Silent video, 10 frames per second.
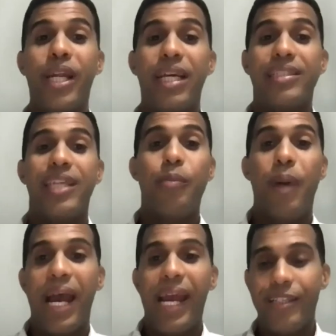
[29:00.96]
debieran ser
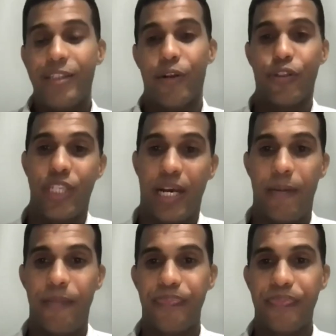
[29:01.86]
maestros ya,